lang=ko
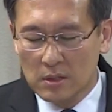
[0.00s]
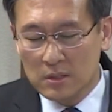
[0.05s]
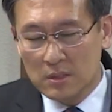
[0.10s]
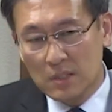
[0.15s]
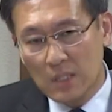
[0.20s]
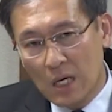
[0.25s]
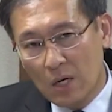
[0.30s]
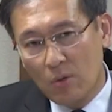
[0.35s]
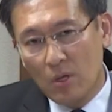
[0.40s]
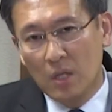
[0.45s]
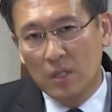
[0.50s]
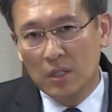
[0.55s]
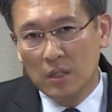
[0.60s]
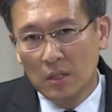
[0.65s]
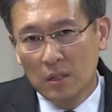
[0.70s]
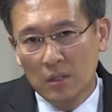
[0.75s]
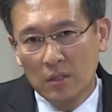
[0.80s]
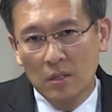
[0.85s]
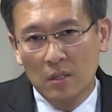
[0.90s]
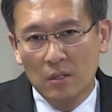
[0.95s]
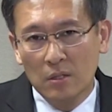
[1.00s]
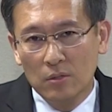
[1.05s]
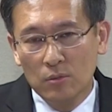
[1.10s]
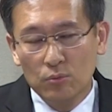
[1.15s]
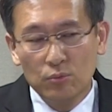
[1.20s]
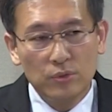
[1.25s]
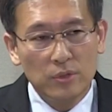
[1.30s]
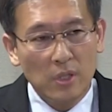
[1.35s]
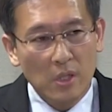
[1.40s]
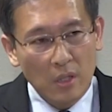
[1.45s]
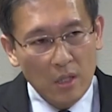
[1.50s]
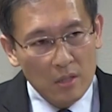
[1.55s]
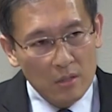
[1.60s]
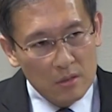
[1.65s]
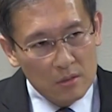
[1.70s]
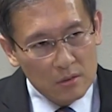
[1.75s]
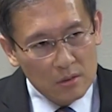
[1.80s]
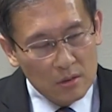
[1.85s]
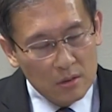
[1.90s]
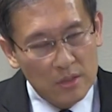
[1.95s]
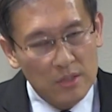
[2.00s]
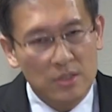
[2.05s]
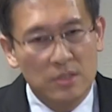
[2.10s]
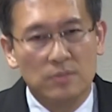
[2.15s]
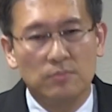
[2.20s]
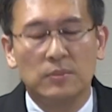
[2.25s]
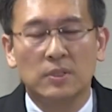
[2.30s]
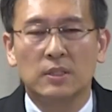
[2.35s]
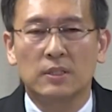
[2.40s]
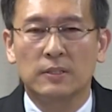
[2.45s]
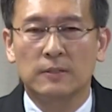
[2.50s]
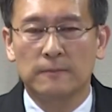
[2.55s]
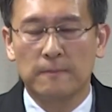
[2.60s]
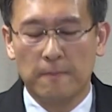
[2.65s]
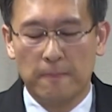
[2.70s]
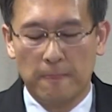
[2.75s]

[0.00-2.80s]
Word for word: 상황이 우리에게 늘 있습니다.